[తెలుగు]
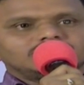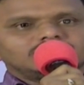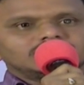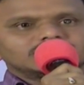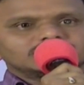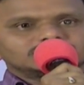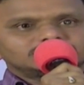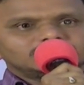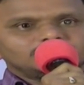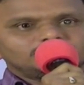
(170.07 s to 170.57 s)
చాలా
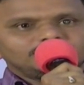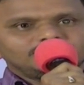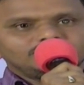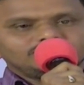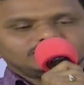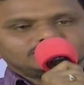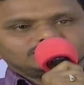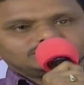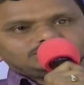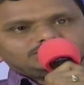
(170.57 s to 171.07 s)
కష్టపడి
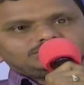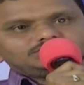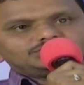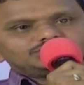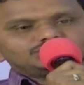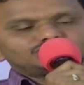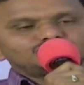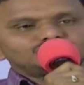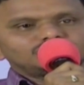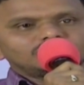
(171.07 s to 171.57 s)

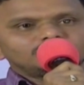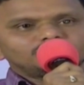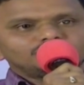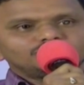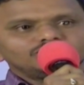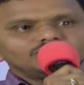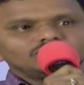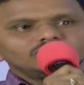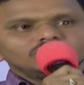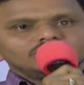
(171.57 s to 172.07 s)

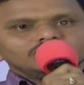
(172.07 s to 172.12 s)
ఇచ్చేస్తున్నప్పుడు